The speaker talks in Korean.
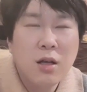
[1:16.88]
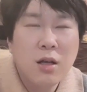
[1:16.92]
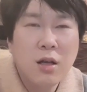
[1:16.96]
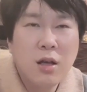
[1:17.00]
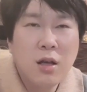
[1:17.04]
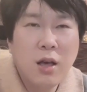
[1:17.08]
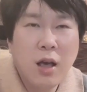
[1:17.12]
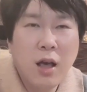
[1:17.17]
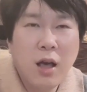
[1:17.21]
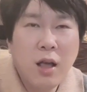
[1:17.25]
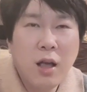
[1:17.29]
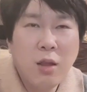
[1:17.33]

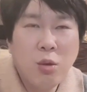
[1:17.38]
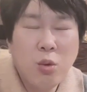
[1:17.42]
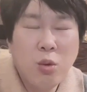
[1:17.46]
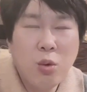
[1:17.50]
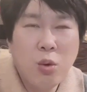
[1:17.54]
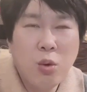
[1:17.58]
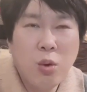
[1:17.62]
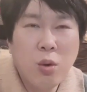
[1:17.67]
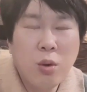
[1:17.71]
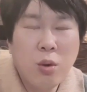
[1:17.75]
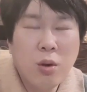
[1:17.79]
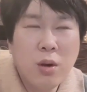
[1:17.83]
이게
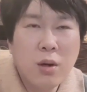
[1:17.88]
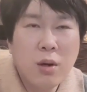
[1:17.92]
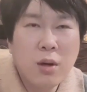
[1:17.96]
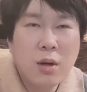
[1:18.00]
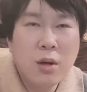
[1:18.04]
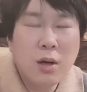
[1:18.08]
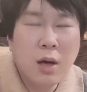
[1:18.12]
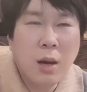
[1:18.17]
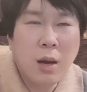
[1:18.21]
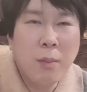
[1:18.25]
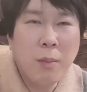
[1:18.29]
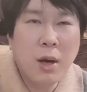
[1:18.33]
또
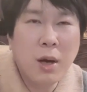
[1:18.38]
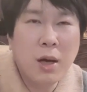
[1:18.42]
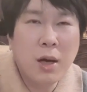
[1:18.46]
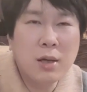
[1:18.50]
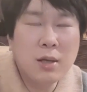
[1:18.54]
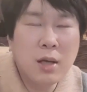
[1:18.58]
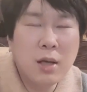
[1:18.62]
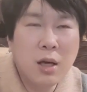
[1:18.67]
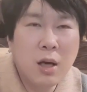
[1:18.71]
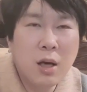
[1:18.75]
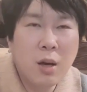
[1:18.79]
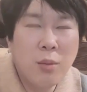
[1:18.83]
가만히
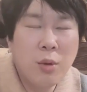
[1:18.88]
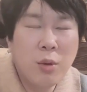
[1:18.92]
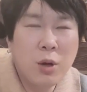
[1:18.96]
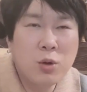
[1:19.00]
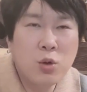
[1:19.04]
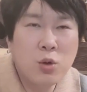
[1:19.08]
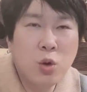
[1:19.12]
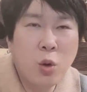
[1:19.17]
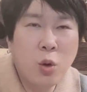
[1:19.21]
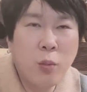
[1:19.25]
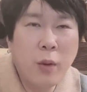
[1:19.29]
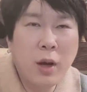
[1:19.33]
생각해보니까
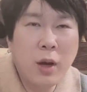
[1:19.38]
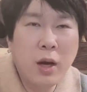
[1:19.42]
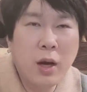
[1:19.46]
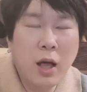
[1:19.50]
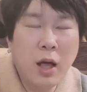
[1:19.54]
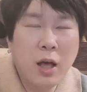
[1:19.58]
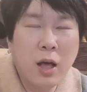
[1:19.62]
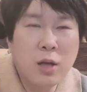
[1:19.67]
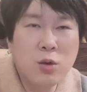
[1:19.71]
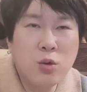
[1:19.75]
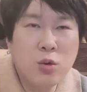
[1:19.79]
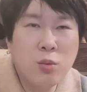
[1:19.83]

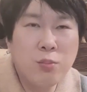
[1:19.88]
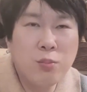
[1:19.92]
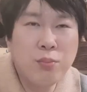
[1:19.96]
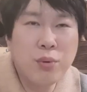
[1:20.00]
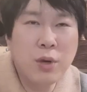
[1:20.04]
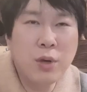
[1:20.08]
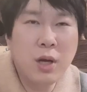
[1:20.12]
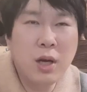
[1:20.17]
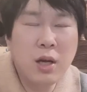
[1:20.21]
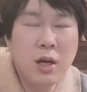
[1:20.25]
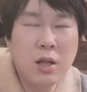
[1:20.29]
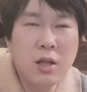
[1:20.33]
초반에 좀
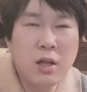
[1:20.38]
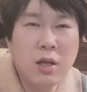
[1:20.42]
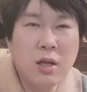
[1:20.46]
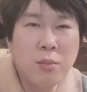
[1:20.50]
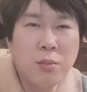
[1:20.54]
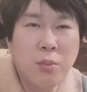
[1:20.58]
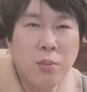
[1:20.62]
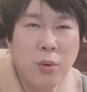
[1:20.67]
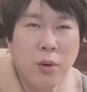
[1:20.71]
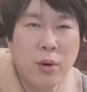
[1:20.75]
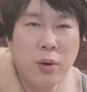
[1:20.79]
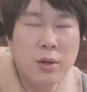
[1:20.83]
풀리는
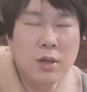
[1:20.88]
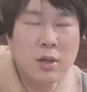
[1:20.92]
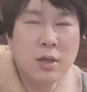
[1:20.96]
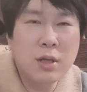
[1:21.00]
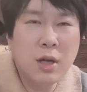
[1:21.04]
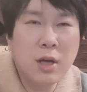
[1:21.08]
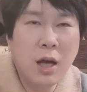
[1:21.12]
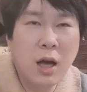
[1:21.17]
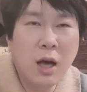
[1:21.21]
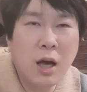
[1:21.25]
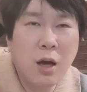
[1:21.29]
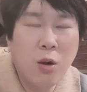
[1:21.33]
듯
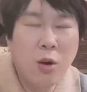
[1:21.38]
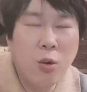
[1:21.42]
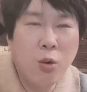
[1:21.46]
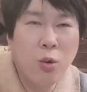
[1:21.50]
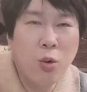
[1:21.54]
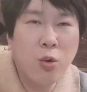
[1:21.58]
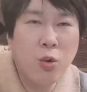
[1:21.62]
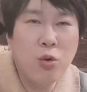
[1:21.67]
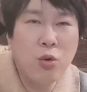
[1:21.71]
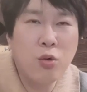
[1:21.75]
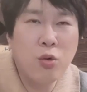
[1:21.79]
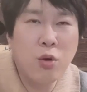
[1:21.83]
보였으나
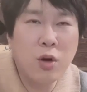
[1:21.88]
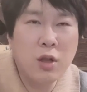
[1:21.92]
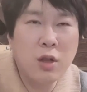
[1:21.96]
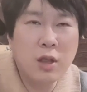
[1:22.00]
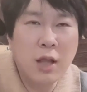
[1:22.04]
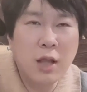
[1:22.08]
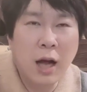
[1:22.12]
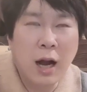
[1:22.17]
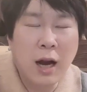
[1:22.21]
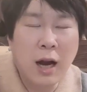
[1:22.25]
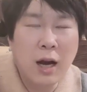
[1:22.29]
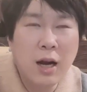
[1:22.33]
5, 6월
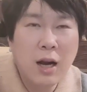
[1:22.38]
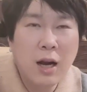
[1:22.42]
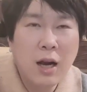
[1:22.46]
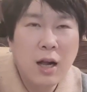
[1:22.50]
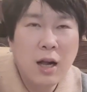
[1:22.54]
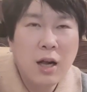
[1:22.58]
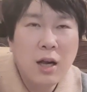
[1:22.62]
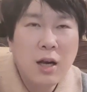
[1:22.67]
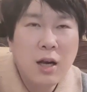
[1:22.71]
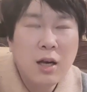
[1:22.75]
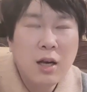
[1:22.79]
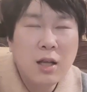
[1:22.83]
달
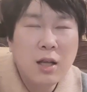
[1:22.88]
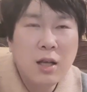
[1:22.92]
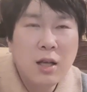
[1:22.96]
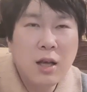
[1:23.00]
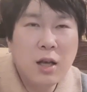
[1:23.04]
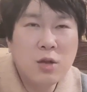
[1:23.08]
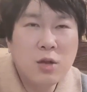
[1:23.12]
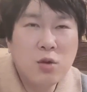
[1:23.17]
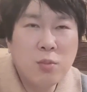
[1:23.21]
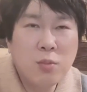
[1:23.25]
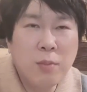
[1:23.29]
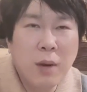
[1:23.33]

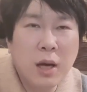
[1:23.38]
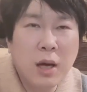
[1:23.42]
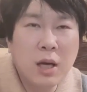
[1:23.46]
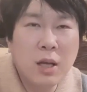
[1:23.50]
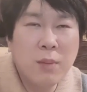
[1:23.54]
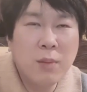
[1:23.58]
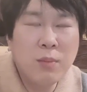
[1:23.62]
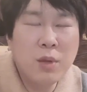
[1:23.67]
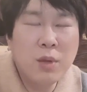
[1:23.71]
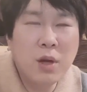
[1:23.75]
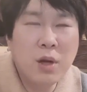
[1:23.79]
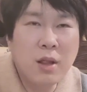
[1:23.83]
이게 좀 많이
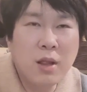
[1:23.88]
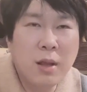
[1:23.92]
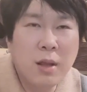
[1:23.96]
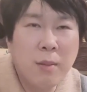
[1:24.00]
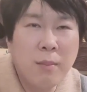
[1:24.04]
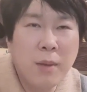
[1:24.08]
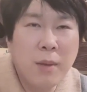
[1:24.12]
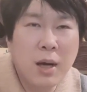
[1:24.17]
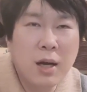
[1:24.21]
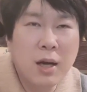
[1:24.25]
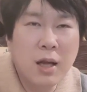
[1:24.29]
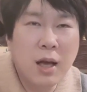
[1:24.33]
힘들었단
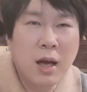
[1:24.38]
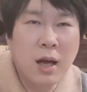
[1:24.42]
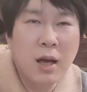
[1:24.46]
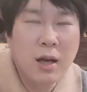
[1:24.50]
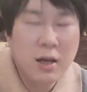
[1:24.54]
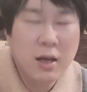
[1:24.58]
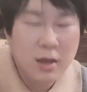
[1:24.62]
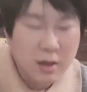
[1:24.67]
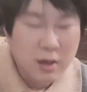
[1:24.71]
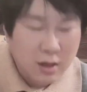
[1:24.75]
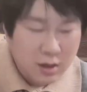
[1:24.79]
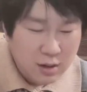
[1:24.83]
말이야
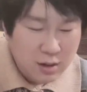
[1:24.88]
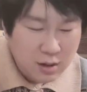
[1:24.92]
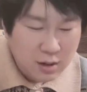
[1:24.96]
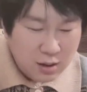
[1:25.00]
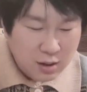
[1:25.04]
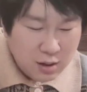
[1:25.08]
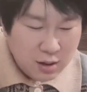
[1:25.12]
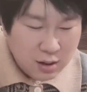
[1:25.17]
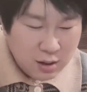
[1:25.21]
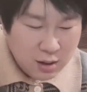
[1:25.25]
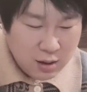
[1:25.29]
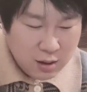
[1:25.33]

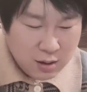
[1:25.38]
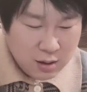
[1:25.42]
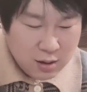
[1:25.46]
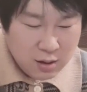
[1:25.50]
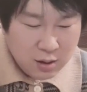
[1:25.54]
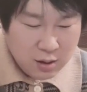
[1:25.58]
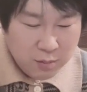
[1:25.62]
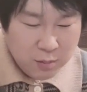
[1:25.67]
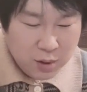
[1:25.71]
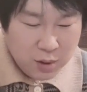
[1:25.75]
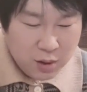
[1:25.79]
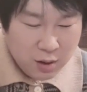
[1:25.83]

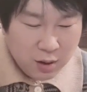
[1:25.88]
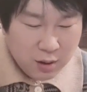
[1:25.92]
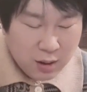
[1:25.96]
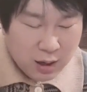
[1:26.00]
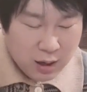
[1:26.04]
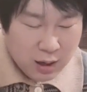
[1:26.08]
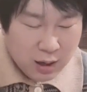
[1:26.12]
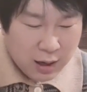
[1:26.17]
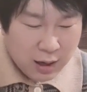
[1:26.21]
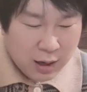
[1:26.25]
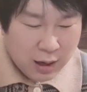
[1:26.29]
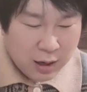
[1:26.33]
그
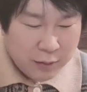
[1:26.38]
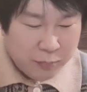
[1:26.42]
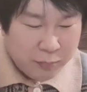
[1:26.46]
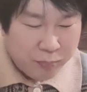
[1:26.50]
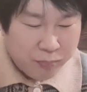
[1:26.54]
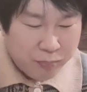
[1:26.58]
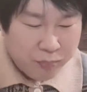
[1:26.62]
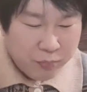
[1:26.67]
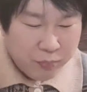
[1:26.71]
힘들었다가